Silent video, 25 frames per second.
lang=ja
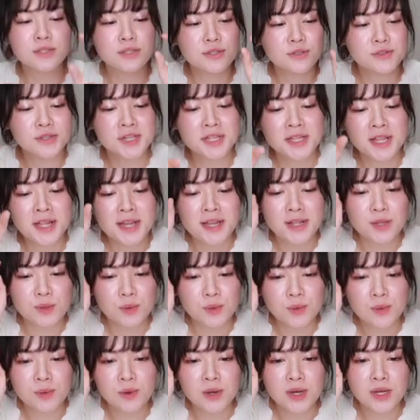作りたい
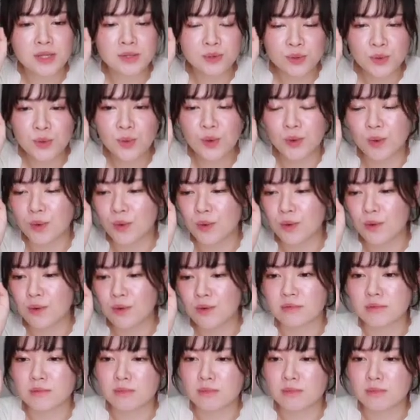動画と